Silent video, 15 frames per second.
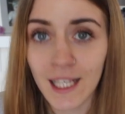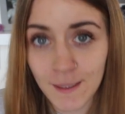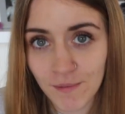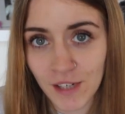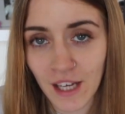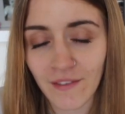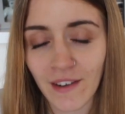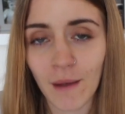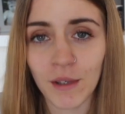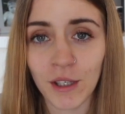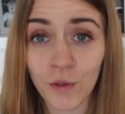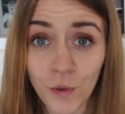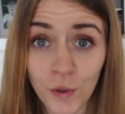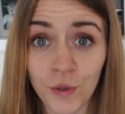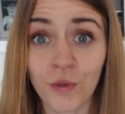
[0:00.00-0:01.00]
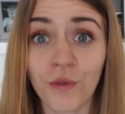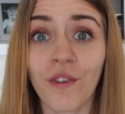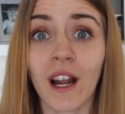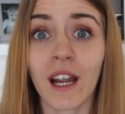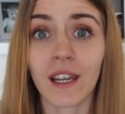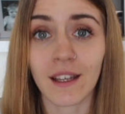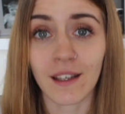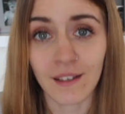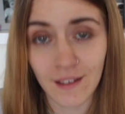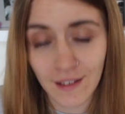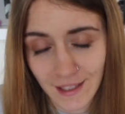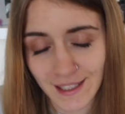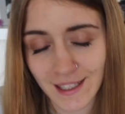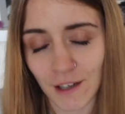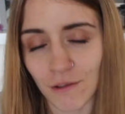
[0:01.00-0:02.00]
z przerwami i łuk triumfalny
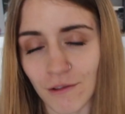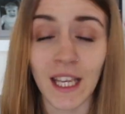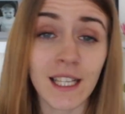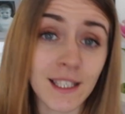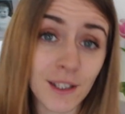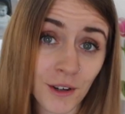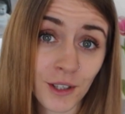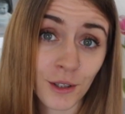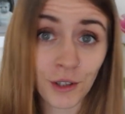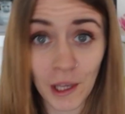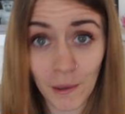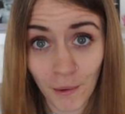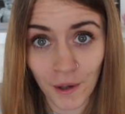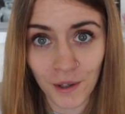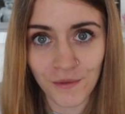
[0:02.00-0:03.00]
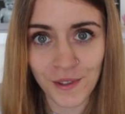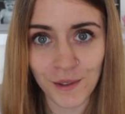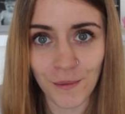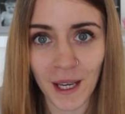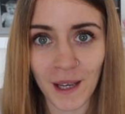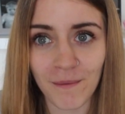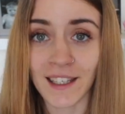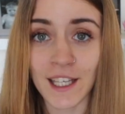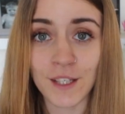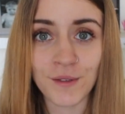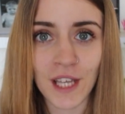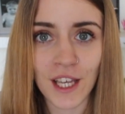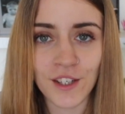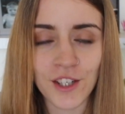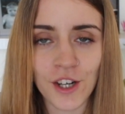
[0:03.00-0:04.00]
stał. I stoi do tej pory w sumie. Jest
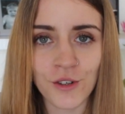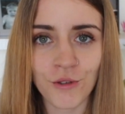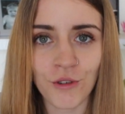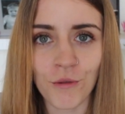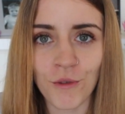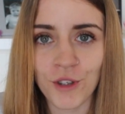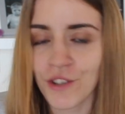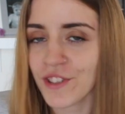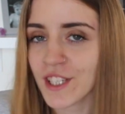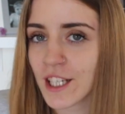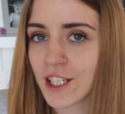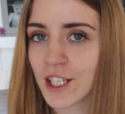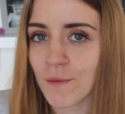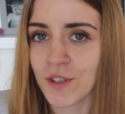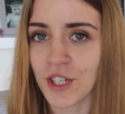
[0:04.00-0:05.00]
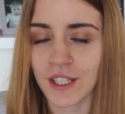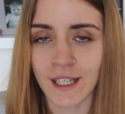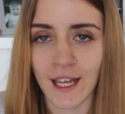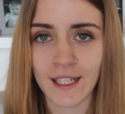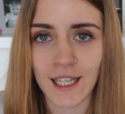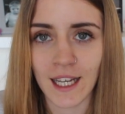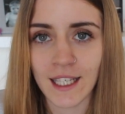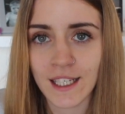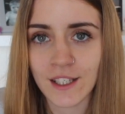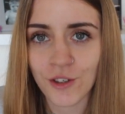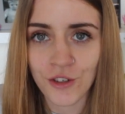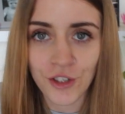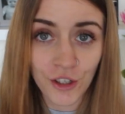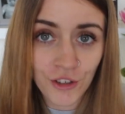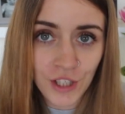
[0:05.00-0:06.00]
tutaj rzecz, którą może wstyd się przyznać, ale jest
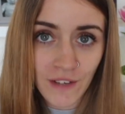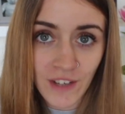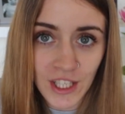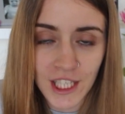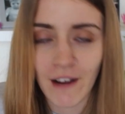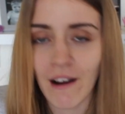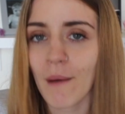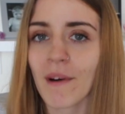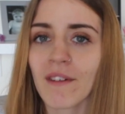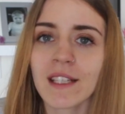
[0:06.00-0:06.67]
coś, czego nie wiedziałam,